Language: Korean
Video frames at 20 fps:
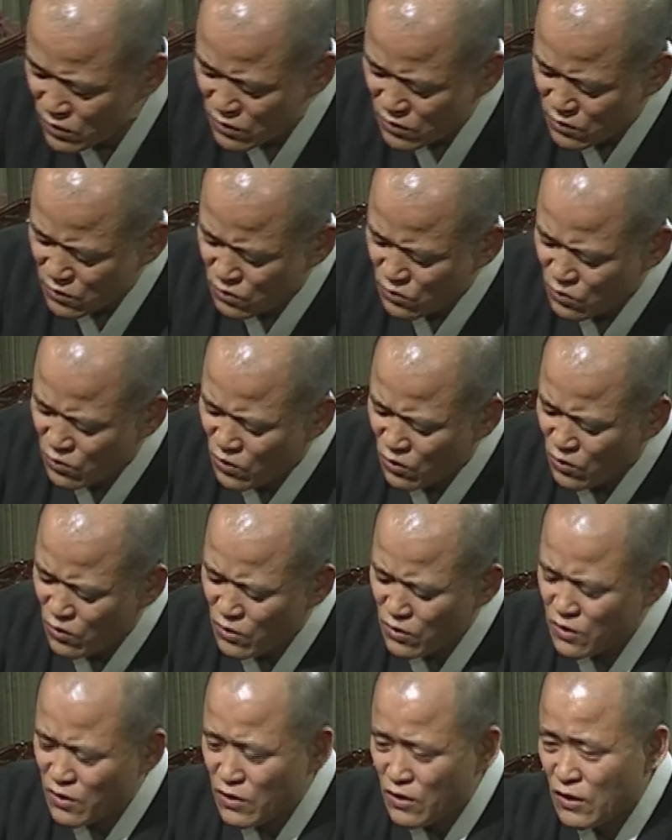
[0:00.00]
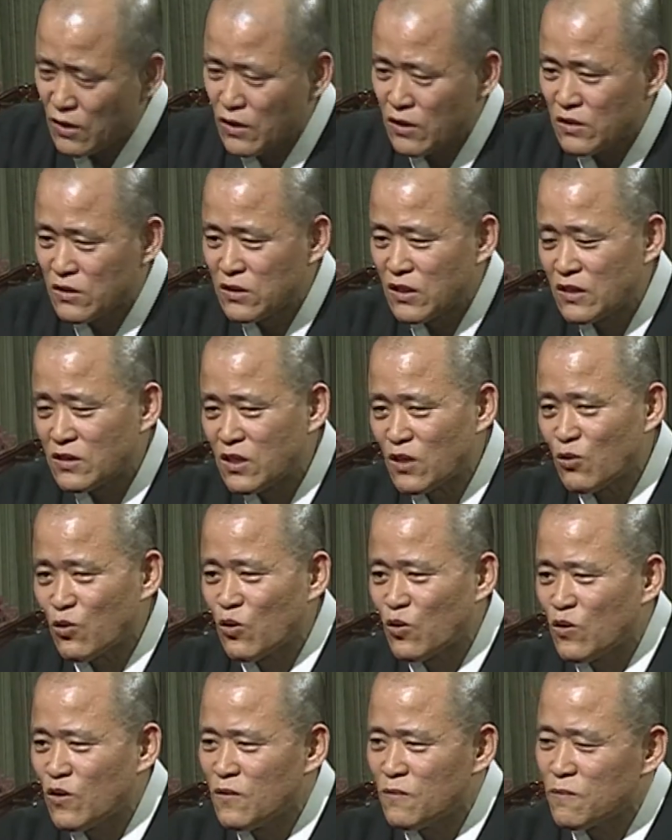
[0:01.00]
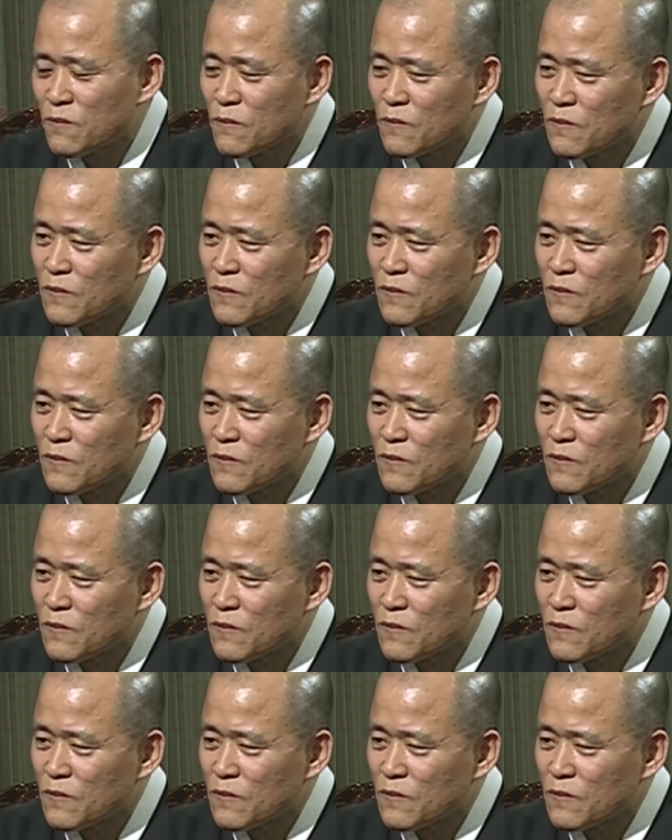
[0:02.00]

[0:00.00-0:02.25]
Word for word: 그리고 셋째로는